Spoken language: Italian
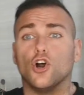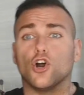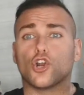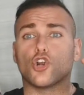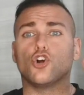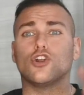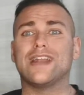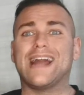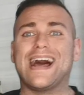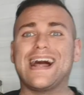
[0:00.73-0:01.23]

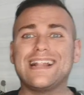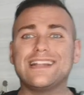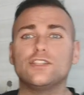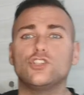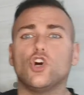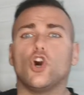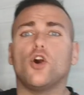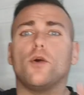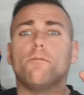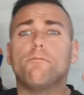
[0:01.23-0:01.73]

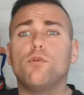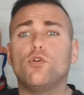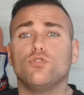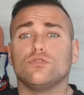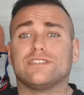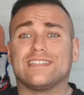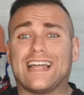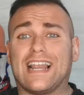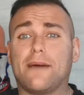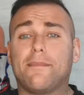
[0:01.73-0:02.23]
Ronaldo
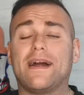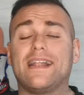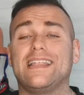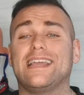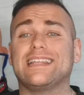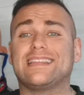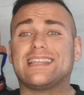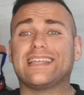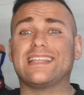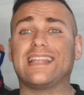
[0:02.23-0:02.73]
butta la
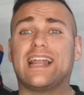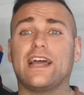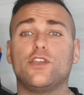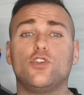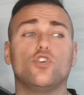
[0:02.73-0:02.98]
maglietta della